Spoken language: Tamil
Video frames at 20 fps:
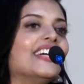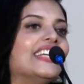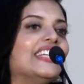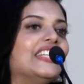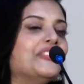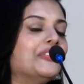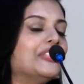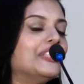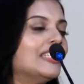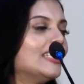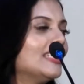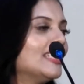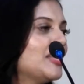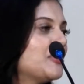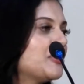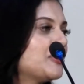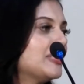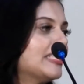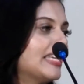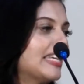இது வந்து
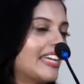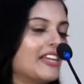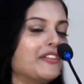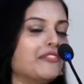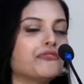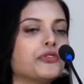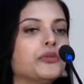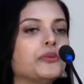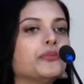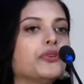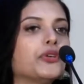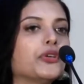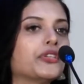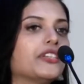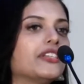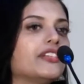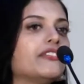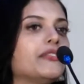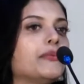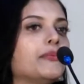என்னோடய செகண்ட் ஃபிலிம்
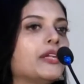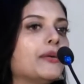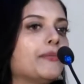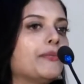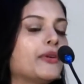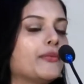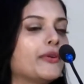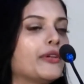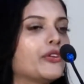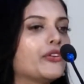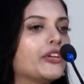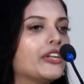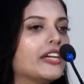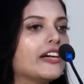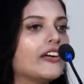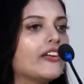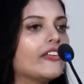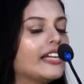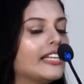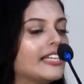டாக்டர் விமலா பெருமாள் கூட
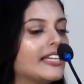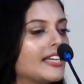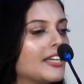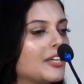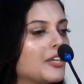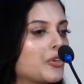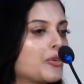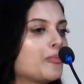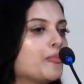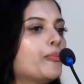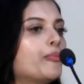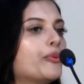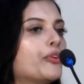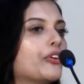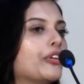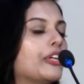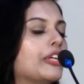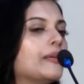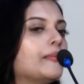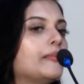அவங்கள ஏன் எனக்கு ரொம்ப
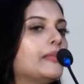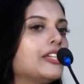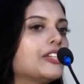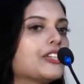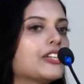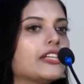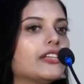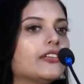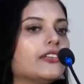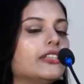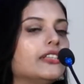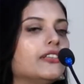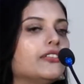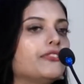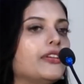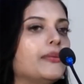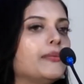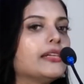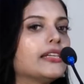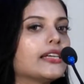பிடிக்கும்னா மலேசியாவில் வந்து
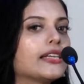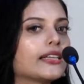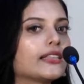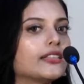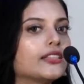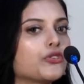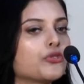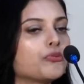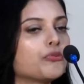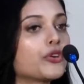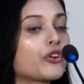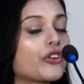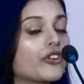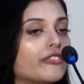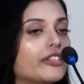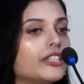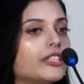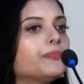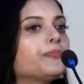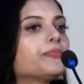ஃபீமேல் டேரக்டர்ஸ் ரொம்ப
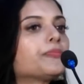குறைவு